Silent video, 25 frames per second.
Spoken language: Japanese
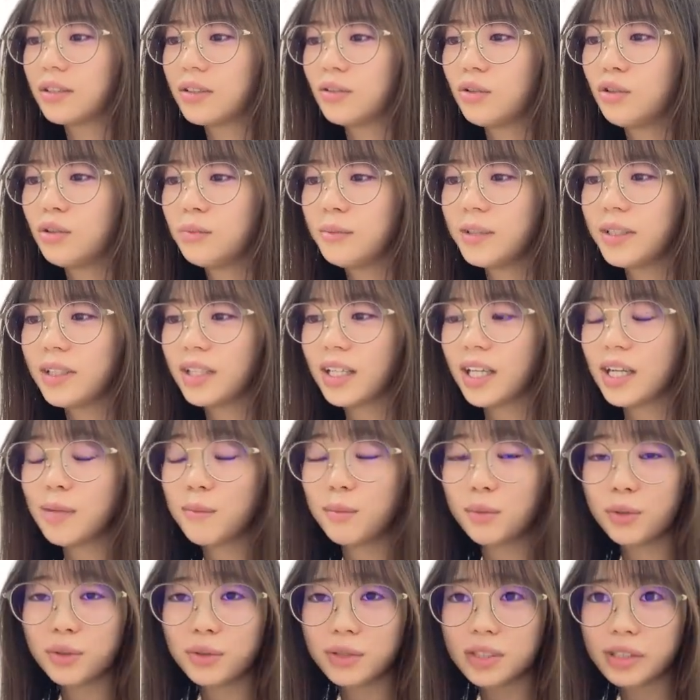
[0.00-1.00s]
多めに買い
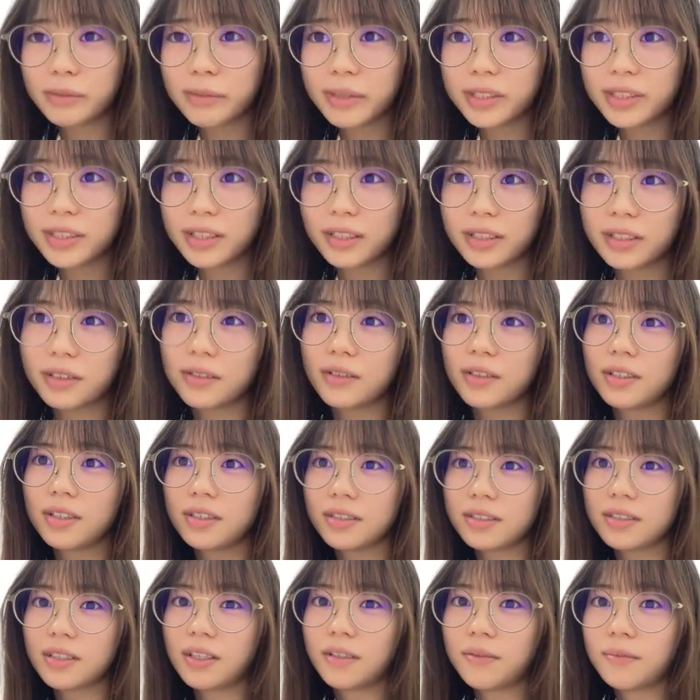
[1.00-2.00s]
物をしますってなった時
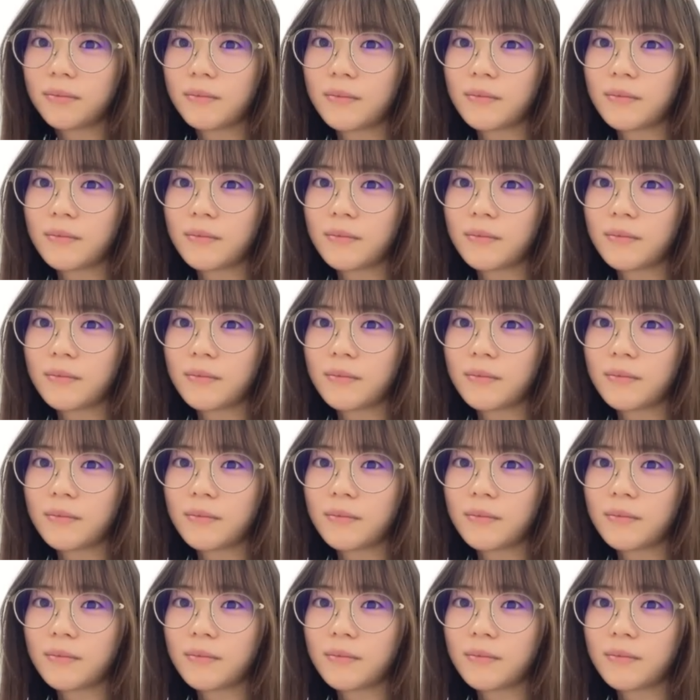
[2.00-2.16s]
にさ